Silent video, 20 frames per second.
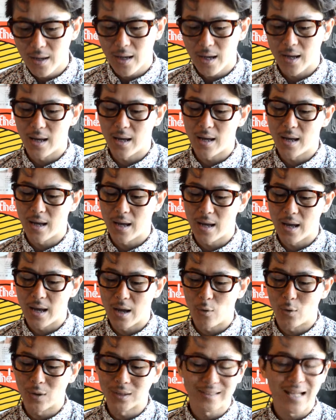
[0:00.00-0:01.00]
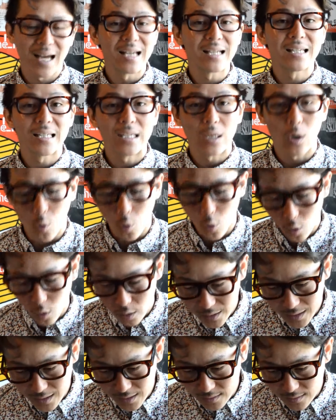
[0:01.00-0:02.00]
えー、は最近
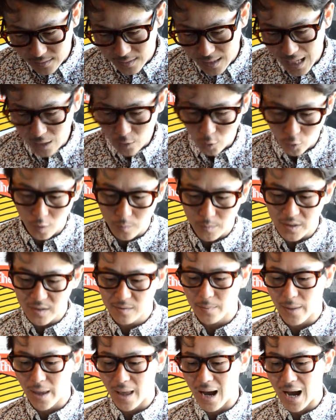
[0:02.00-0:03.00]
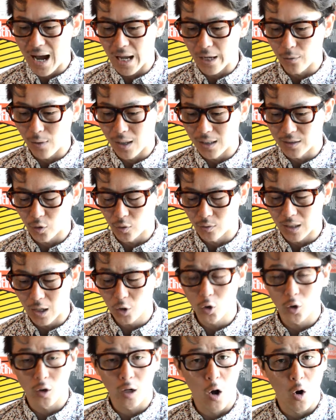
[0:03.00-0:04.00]
多いですが、この見つめ合いはそんな
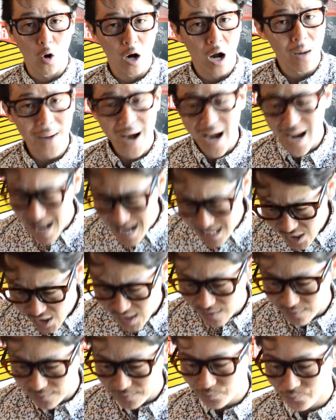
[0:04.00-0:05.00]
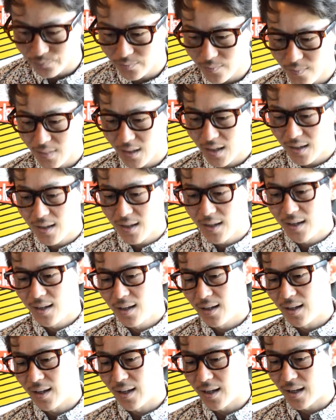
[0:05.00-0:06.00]
ことお構いなし。
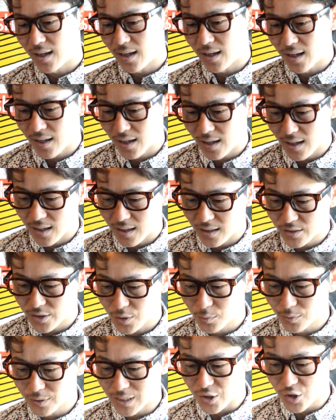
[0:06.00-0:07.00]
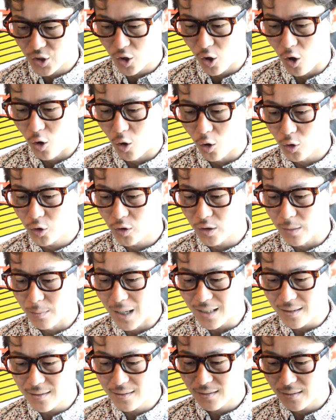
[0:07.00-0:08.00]
えー、自分たちの音に
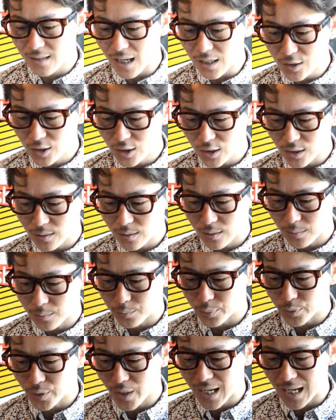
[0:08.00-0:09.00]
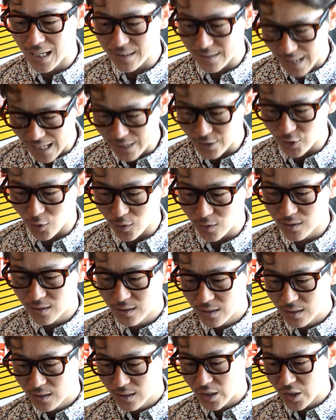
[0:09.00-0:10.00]
全くブレがないと。
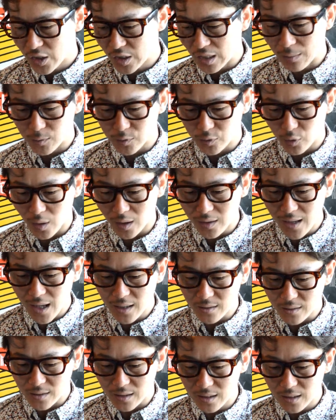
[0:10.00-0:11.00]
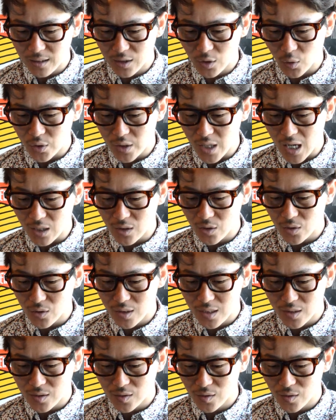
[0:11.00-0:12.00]
しかもそれで人気を着
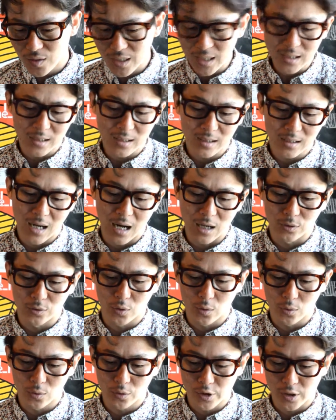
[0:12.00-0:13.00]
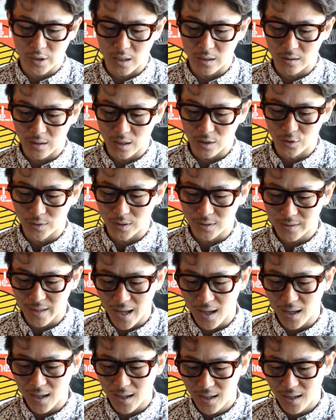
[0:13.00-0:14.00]
実に獲得していってるんです
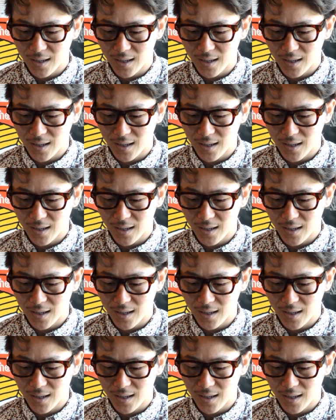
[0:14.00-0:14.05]
ね。